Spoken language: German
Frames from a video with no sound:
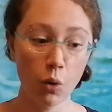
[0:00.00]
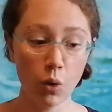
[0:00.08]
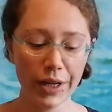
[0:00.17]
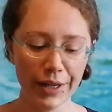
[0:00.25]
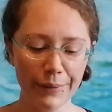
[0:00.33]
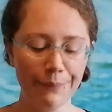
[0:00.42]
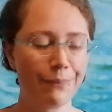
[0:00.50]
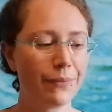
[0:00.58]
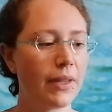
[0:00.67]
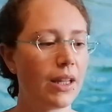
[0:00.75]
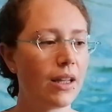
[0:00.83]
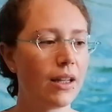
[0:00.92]
okay.
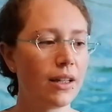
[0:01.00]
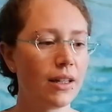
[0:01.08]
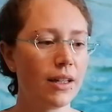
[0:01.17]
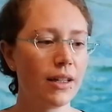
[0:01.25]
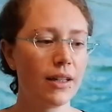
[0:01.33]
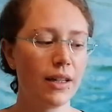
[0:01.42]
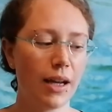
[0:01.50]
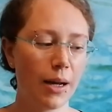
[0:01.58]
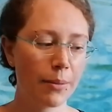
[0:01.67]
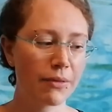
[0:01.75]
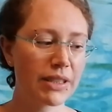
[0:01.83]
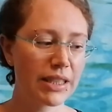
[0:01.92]

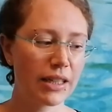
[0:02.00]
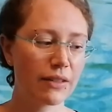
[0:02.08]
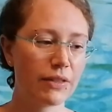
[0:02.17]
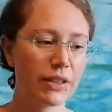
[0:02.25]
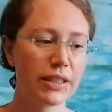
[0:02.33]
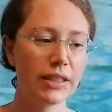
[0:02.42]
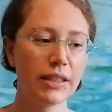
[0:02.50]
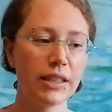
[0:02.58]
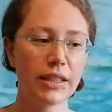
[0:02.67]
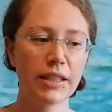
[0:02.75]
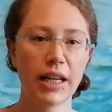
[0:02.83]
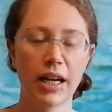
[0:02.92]
Aber wie gesagt, wir sind
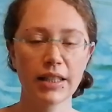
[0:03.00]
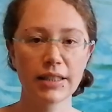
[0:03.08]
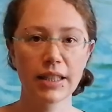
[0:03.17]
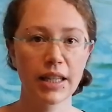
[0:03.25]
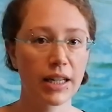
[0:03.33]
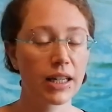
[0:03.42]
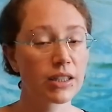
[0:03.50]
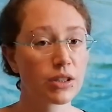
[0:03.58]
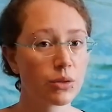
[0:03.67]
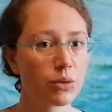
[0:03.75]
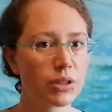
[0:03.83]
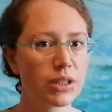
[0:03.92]
nicht die erste
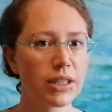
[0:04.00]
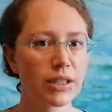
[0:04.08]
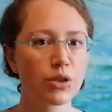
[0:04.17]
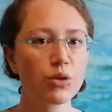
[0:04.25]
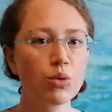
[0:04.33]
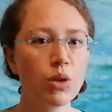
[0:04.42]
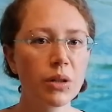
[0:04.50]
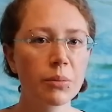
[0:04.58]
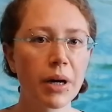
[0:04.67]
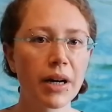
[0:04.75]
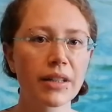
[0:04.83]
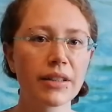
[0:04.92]
Generation, die das
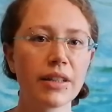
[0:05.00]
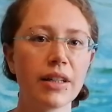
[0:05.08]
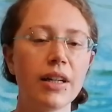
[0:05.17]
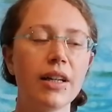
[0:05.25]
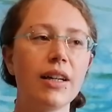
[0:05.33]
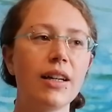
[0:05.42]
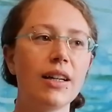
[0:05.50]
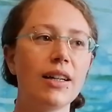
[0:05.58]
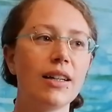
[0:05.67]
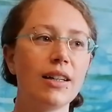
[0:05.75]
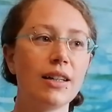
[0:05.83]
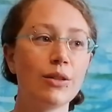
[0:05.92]
durchmacht.
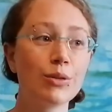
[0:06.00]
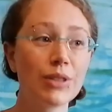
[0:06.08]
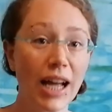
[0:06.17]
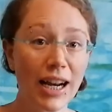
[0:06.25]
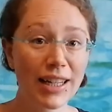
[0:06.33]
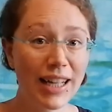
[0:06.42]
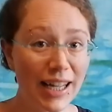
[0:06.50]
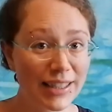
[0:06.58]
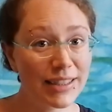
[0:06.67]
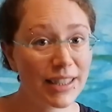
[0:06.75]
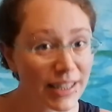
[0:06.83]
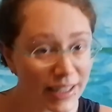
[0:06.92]
Und alle
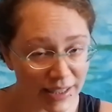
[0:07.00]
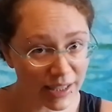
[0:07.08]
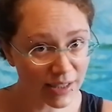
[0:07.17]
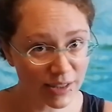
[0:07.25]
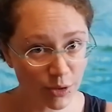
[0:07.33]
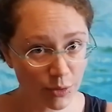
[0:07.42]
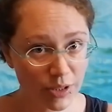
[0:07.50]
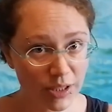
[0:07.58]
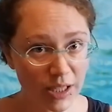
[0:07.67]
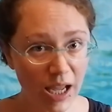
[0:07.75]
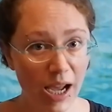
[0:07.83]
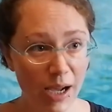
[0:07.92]
anderen
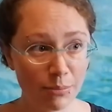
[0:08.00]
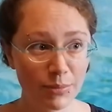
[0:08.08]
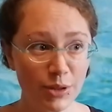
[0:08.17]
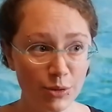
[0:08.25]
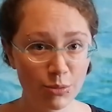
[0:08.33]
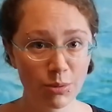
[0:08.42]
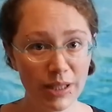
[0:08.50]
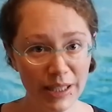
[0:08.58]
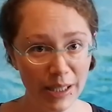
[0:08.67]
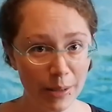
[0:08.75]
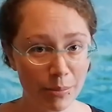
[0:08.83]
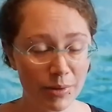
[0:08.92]
Generationen haben es
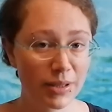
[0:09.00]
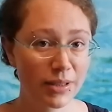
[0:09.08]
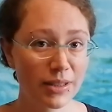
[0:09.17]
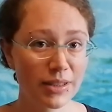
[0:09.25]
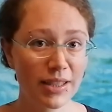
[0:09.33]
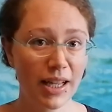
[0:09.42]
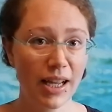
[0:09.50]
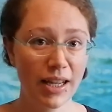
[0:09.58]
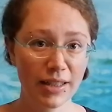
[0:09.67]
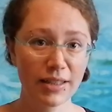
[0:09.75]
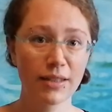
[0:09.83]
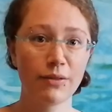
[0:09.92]
überlebt. Das
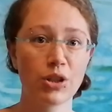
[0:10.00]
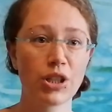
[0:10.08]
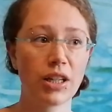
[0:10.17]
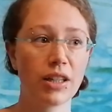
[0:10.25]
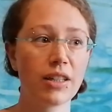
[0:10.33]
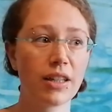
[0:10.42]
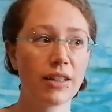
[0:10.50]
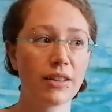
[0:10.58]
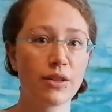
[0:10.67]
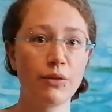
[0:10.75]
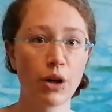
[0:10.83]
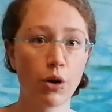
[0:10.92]
heißt, die Wahrscheinlichkeit,
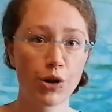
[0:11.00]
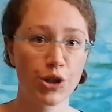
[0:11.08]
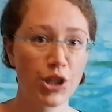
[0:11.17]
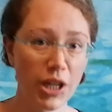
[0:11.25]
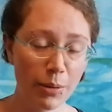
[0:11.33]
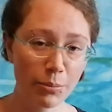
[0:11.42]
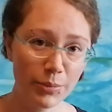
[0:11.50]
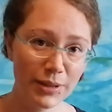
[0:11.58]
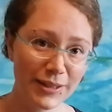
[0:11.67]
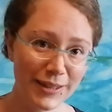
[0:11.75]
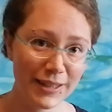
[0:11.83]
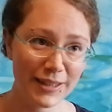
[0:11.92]
dass wir aussterben,
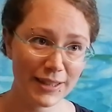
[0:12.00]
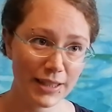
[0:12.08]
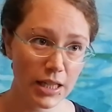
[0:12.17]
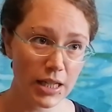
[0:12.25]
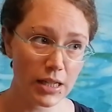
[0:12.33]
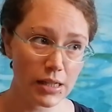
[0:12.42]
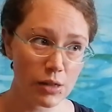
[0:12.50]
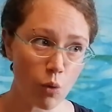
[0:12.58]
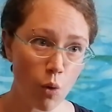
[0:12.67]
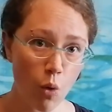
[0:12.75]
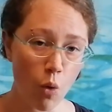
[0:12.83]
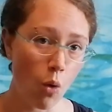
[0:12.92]
ist jetzt nicht
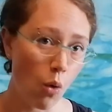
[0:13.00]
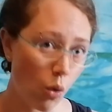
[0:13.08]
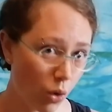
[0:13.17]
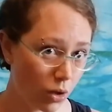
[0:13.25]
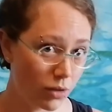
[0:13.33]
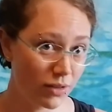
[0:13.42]
so hoch.